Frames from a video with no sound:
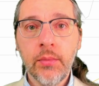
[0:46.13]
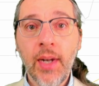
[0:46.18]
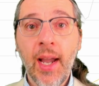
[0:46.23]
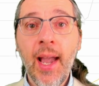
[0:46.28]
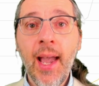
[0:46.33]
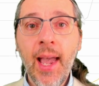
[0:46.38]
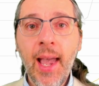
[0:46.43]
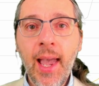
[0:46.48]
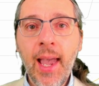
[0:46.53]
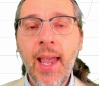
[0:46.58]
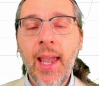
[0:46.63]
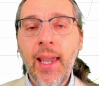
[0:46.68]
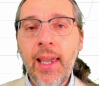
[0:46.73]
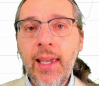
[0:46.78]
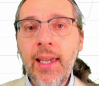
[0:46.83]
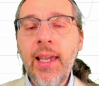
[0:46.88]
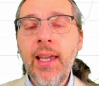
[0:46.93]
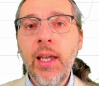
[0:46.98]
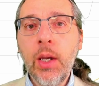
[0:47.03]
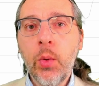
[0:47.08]
e
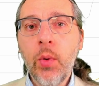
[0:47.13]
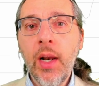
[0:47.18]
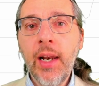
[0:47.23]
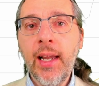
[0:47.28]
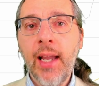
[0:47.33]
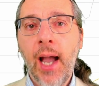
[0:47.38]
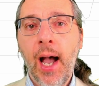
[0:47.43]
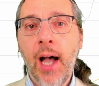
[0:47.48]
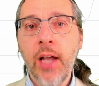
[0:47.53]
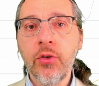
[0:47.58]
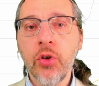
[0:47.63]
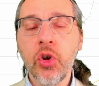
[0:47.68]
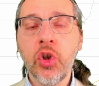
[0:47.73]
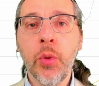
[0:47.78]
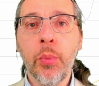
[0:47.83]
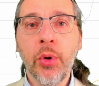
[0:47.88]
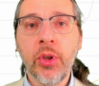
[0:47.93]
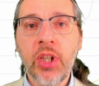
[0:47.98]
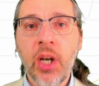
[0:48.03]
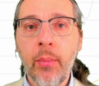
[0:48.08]
in quel caso
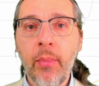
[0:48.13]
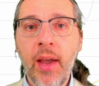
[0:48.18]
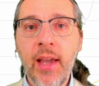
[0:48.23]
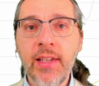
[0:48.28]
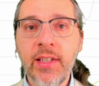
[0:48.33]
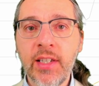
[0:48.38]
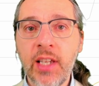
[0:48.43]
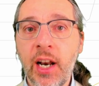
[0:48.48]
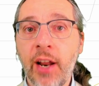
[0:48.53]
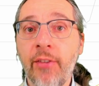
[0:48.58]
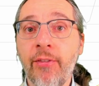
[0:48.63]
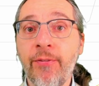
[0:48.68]
ci potrebbe essere